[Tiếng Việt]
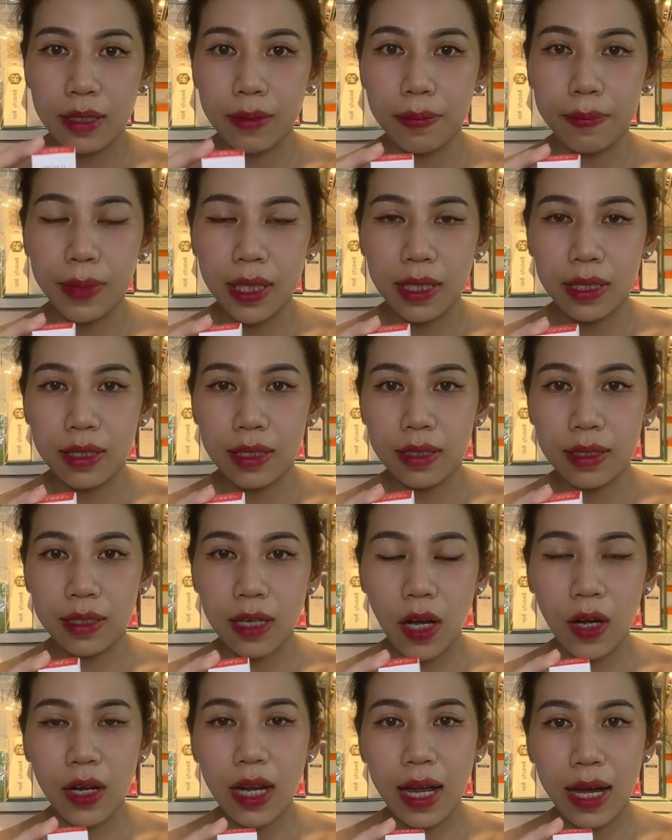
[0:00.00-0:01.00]
mình
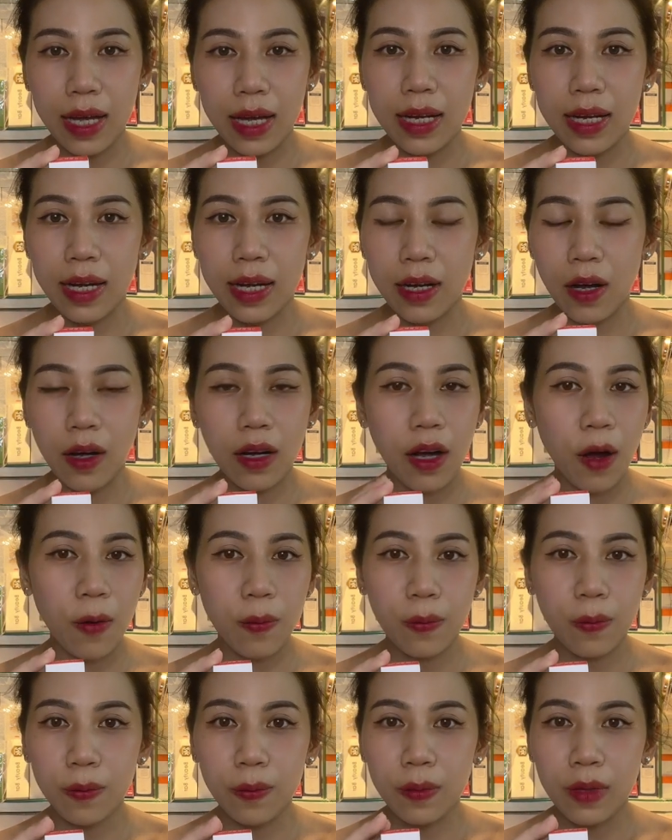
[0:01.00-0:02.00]
nói lại là nó
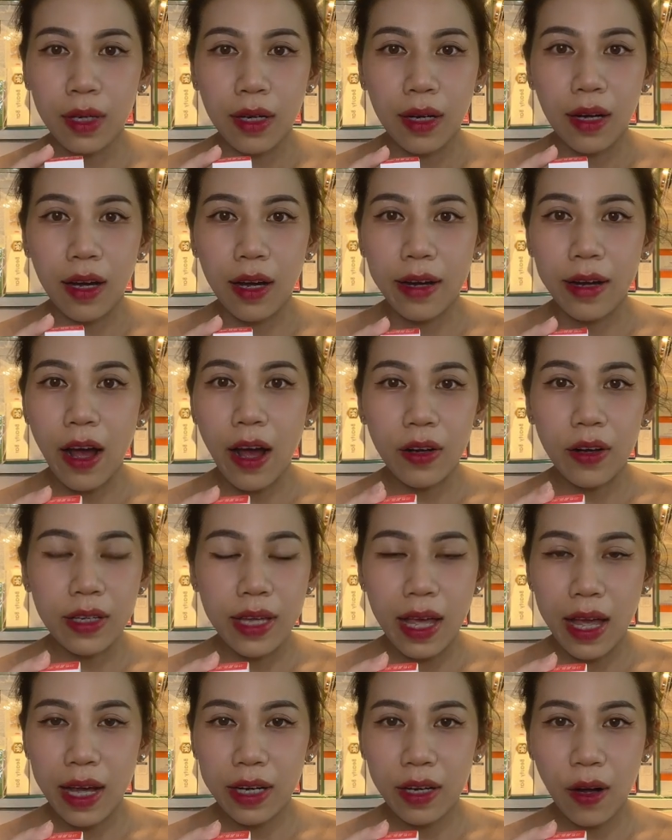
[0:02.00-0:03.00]
không Ờ, đỏ
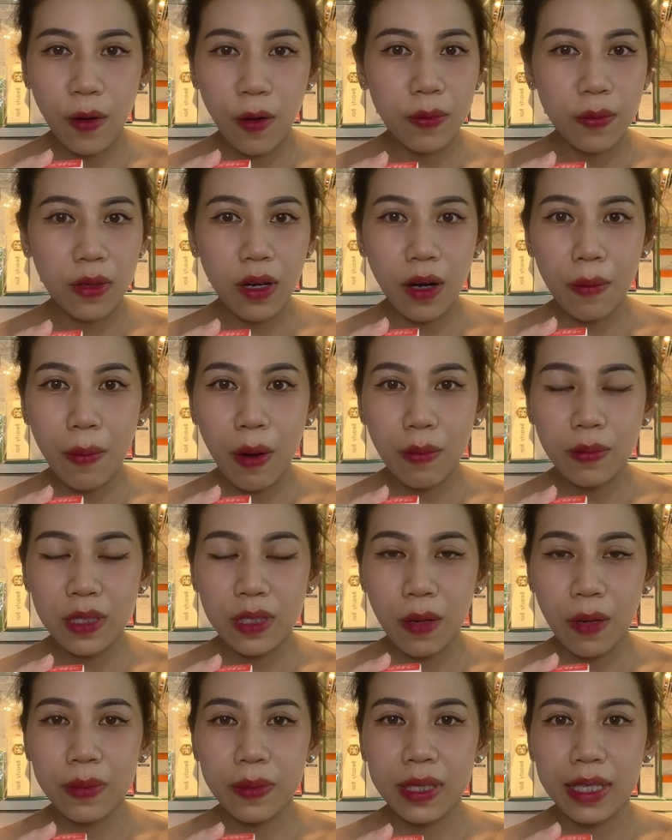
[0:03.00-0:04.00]
da không có bong
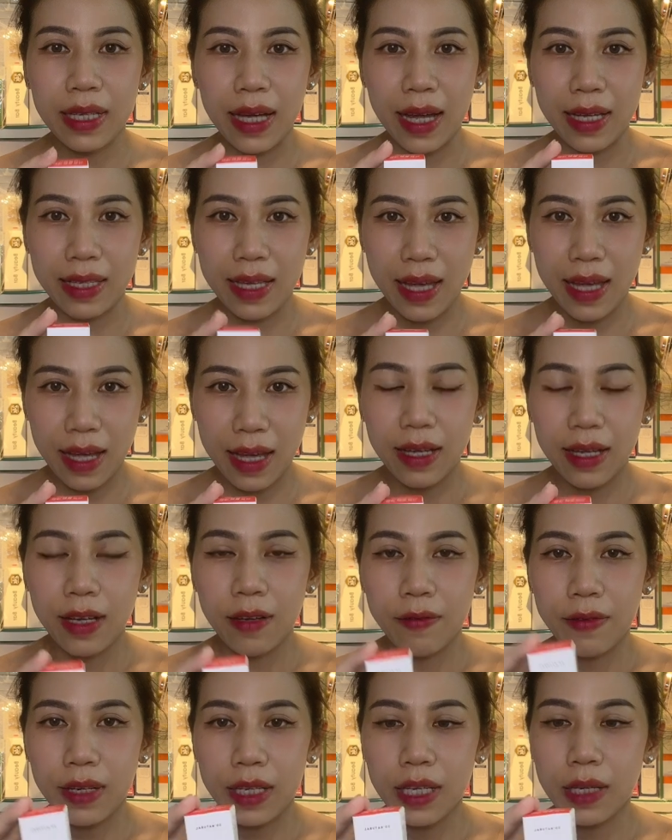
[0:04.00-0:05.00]
tróc gì cả nha
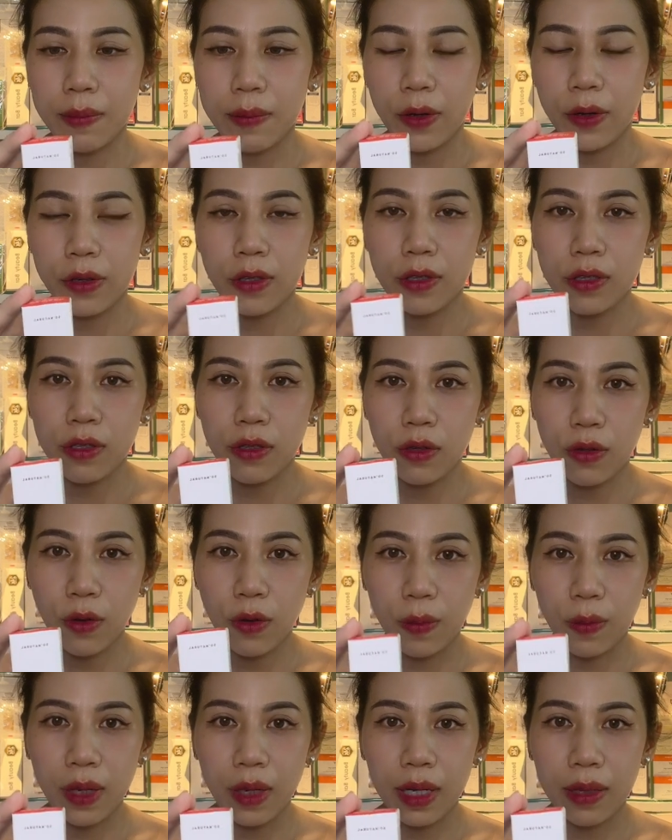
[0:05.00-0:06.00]
và khi mọi người sử
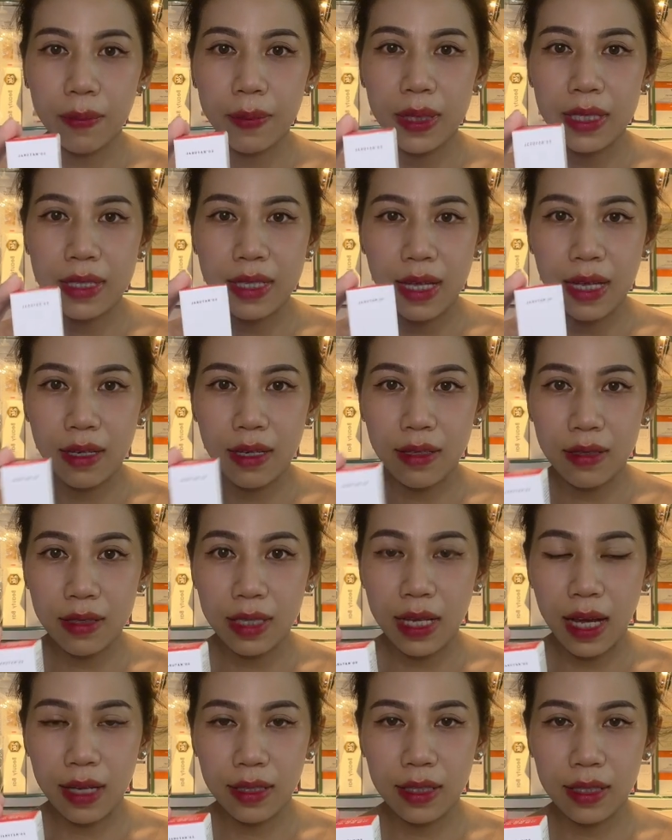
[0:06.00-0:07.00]
dụng mình sẽ hướng
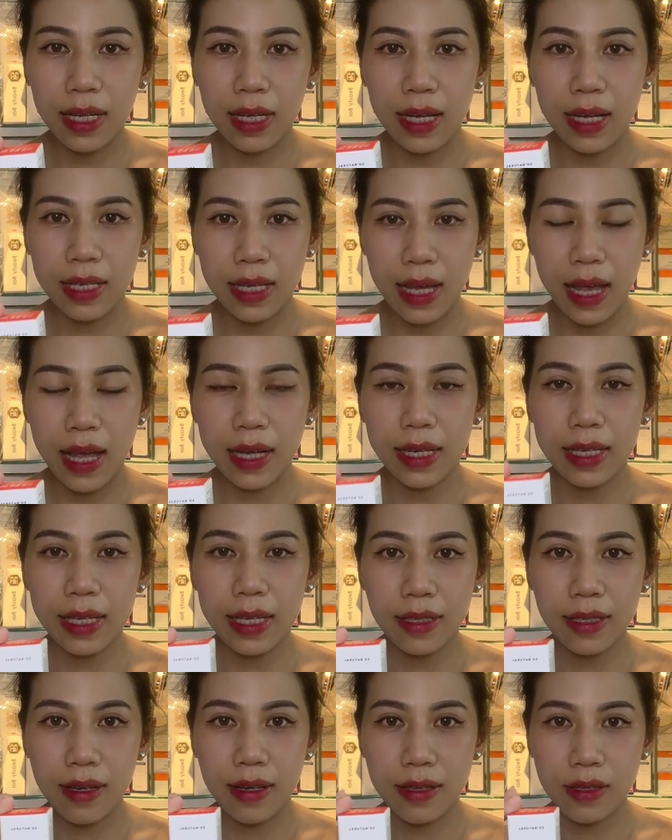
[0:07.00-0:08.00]
dẫn cả nhà cái
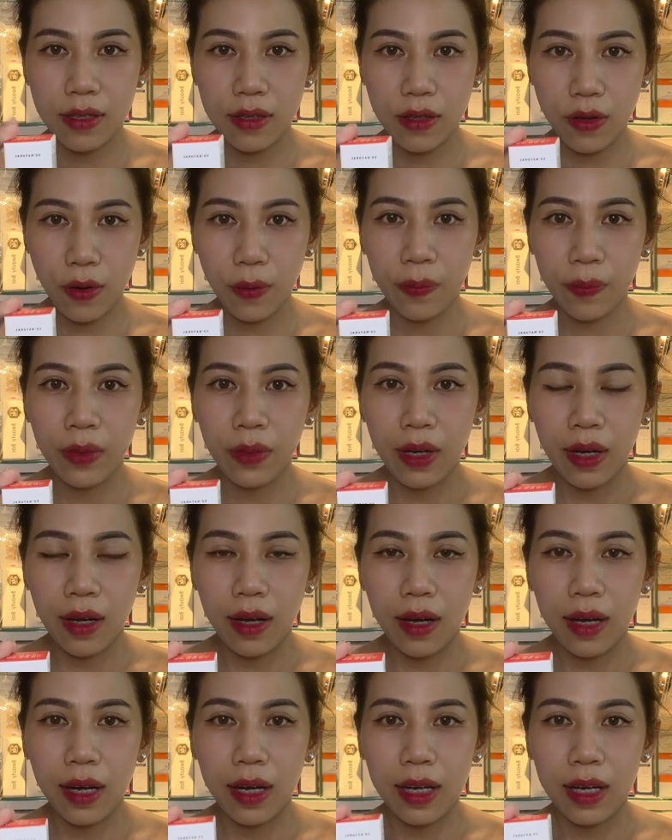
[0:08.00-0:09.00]
cách để sử dụng
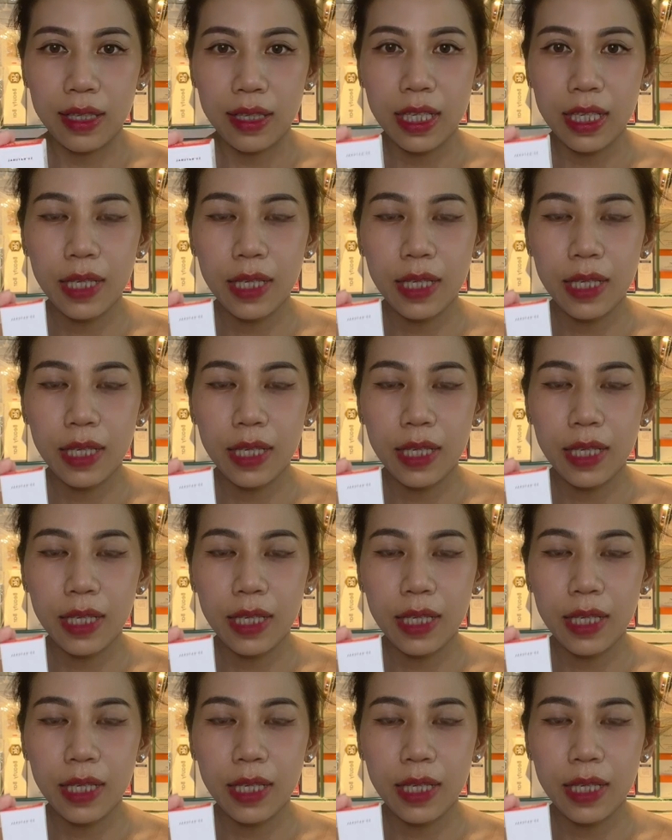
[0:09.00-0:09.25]
ờ,